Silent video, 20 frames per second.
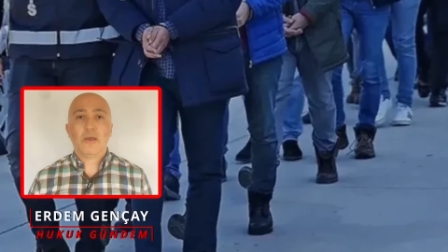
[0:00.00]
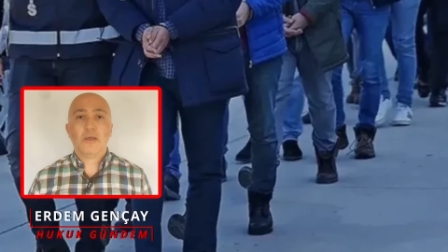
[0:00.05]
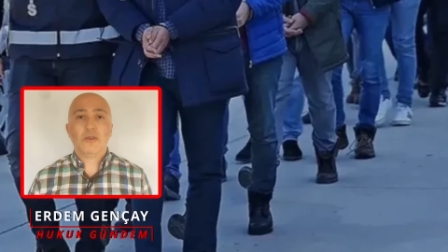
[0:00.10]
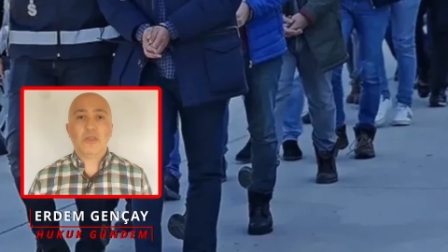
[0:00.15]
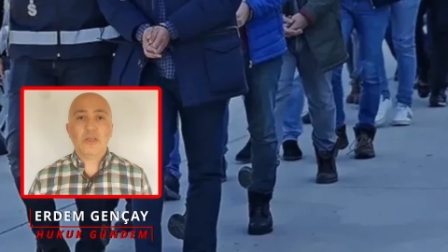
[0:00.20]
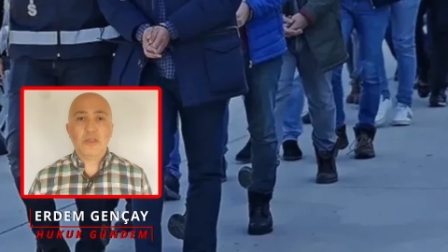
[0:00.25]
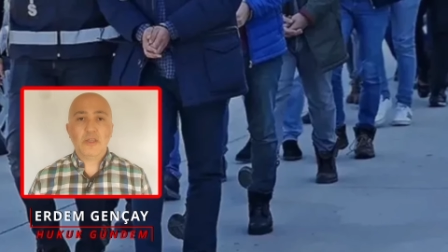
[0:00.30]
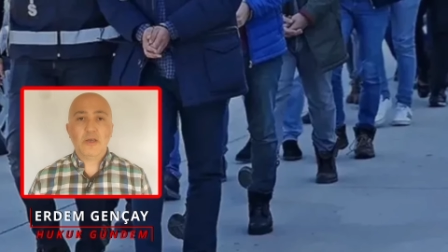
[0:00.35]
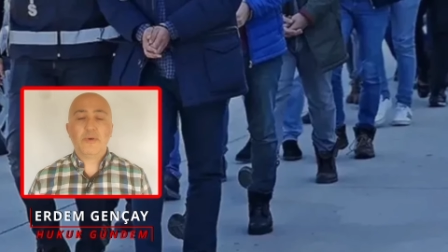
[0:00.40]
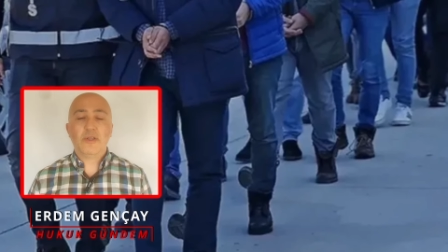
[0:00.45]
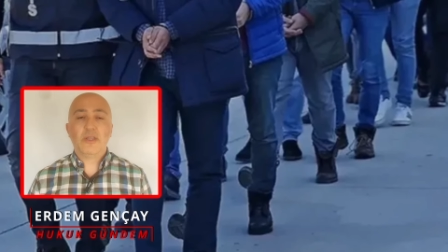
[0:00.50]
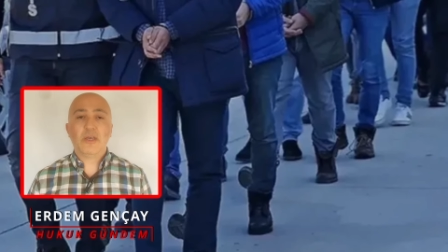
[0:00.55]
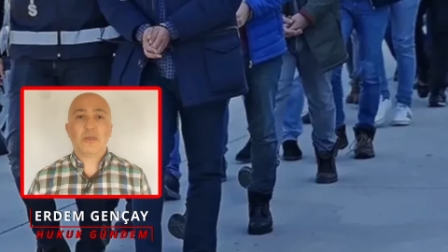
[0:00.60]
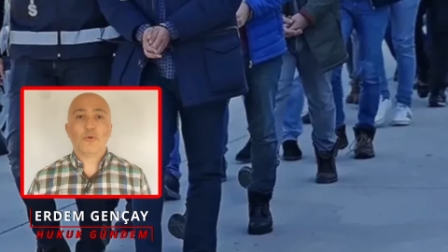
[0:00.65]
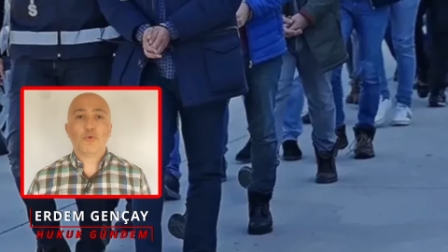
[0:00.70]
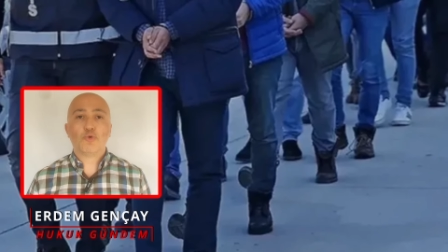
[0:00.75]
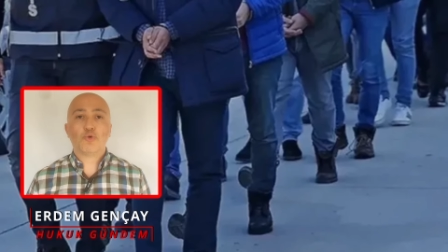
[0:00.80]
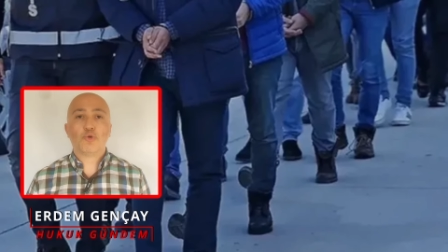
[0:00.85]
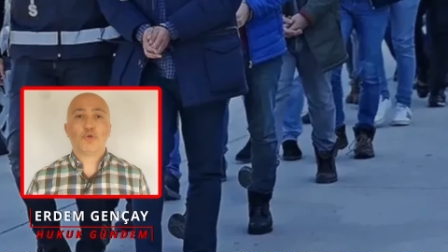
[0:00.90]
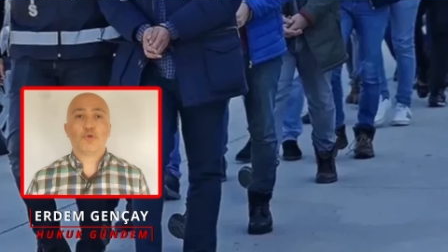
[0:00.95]
Dinlemedeki
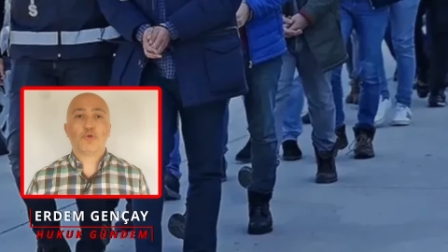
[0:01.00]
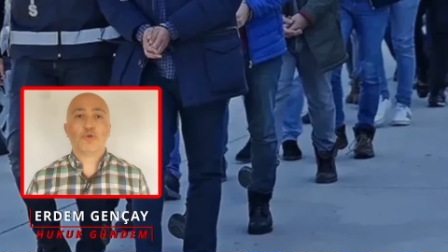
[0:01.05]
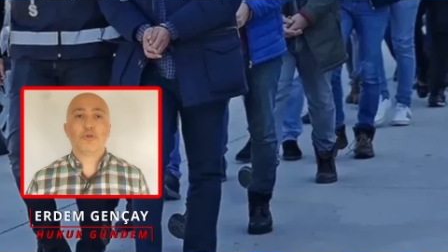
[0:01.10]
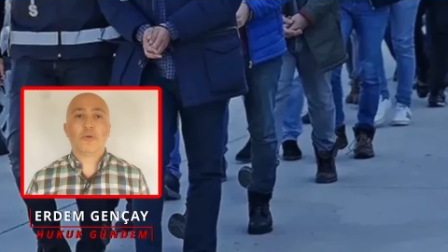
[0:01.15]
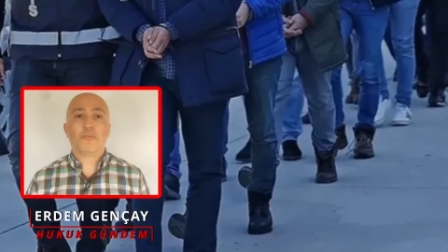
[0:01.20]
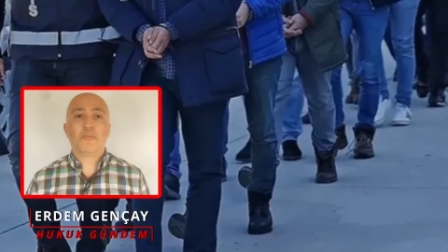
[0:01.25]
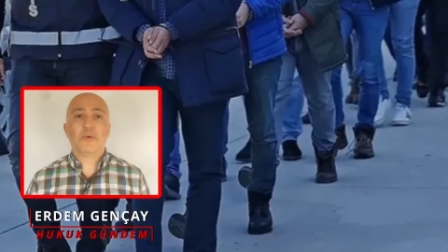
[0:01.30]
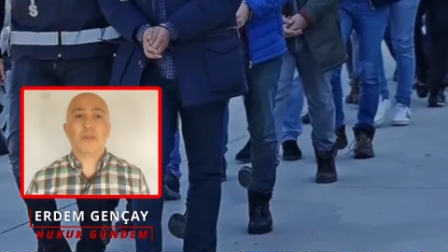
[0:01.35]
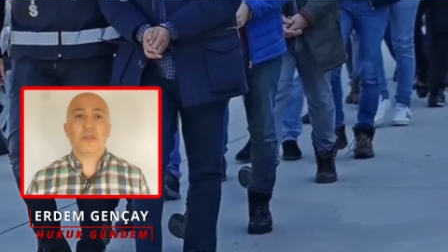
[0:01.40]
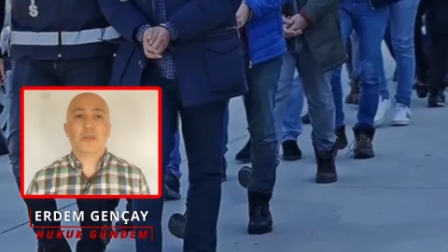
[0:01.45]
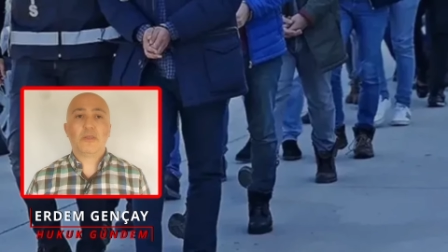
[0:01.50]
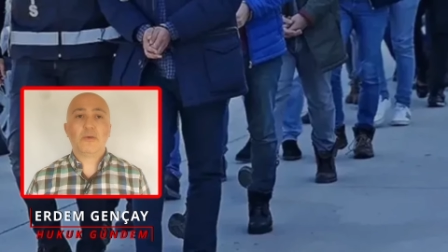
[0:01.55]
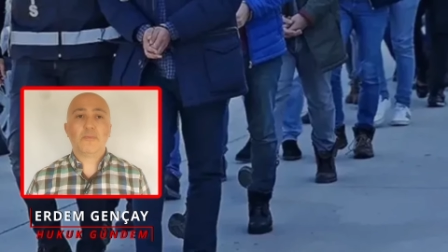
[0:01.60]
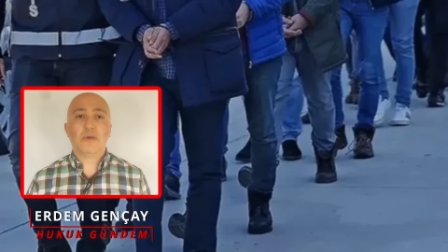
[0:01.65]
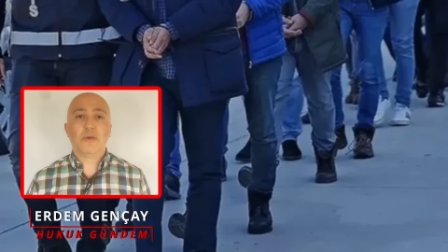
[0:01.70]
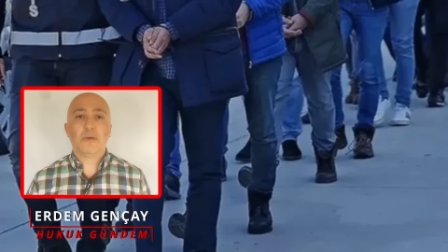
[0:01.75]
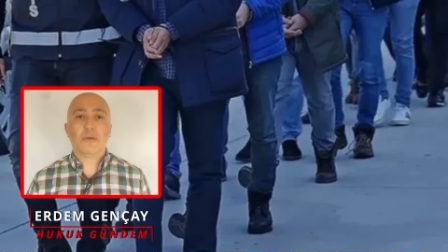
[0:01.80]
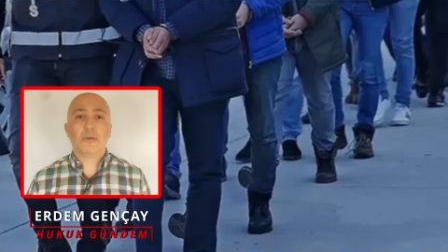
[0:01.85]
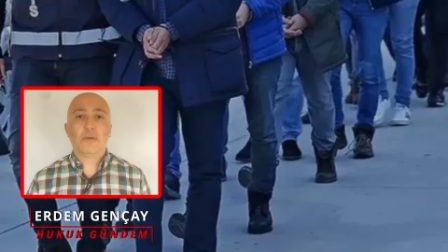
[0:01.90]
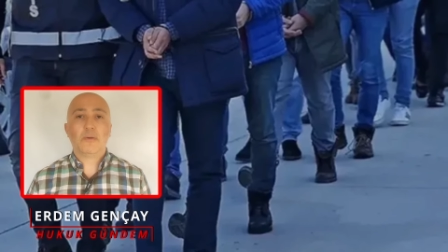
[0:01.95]
usulsüzlük bitti
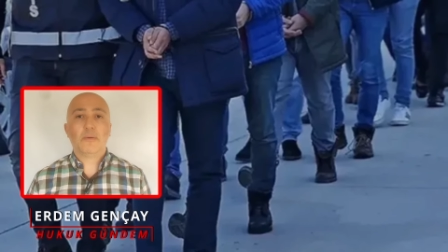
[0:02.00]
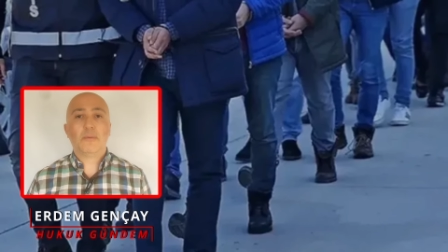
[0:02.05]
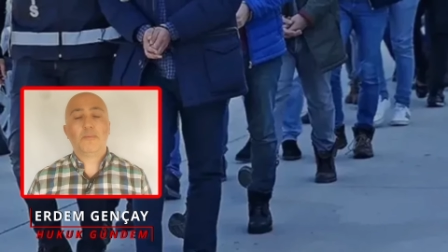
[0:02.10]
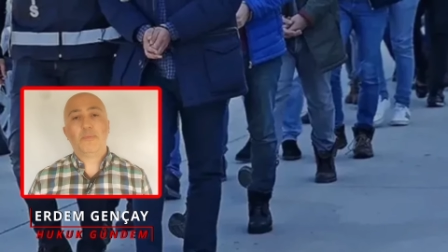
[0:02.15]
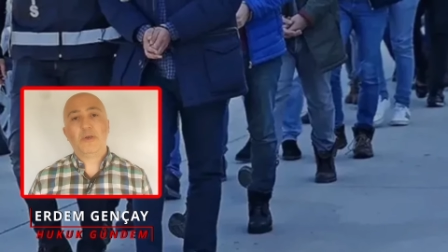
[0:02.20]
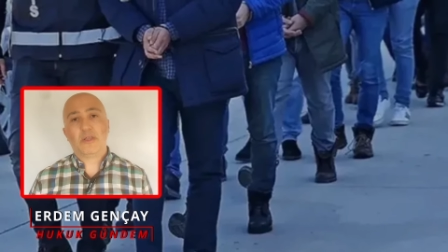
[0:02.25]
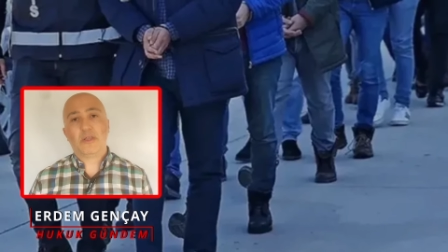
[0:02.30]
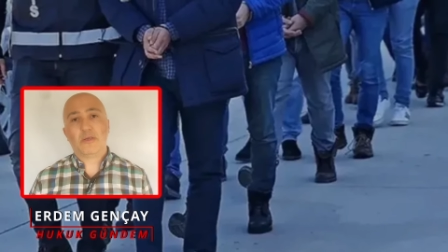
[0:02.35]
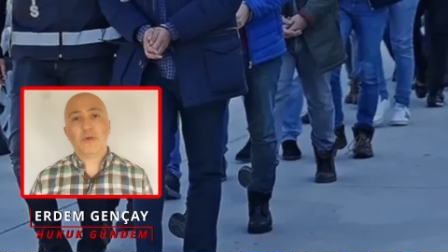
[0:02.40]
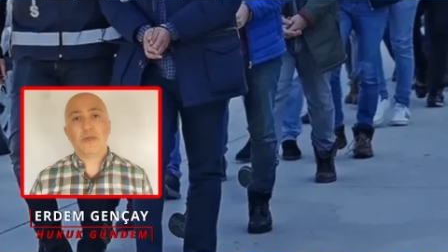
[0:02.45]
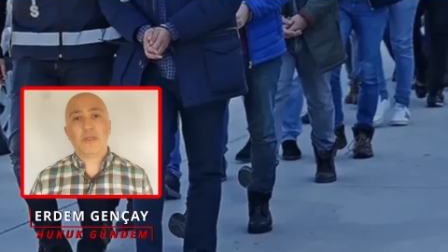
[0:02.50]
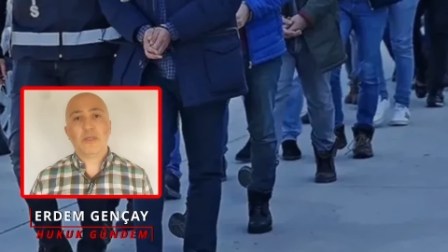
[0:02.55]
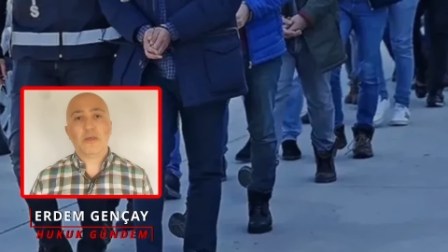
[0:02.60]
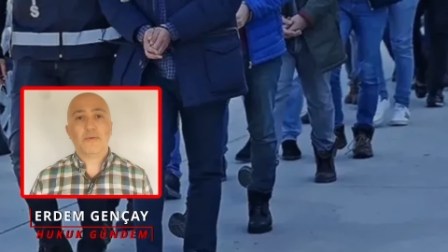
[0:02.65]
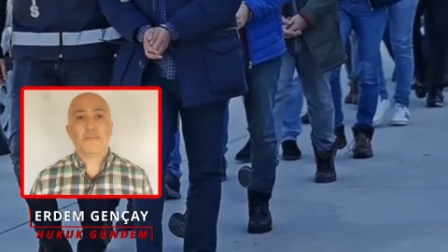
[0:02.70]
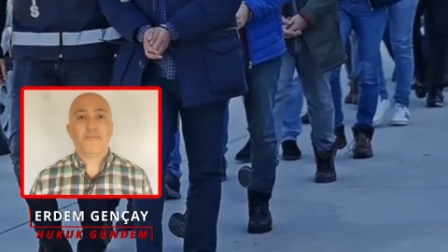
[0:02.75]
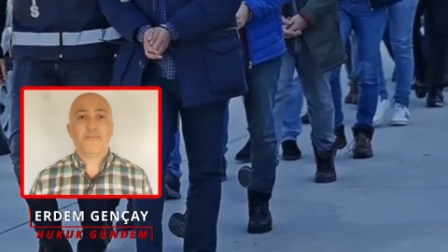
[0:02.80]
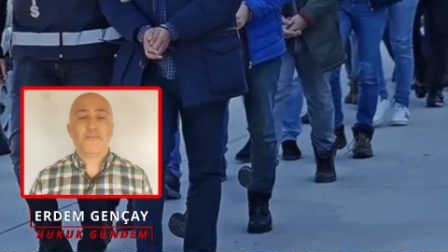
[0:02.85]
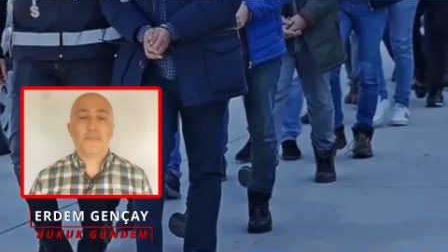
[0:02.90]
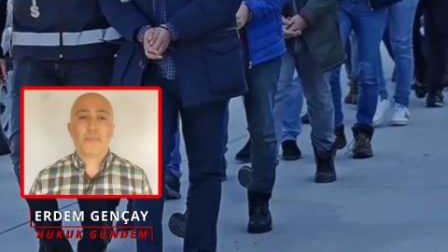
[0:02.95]
mi? Bitmedi.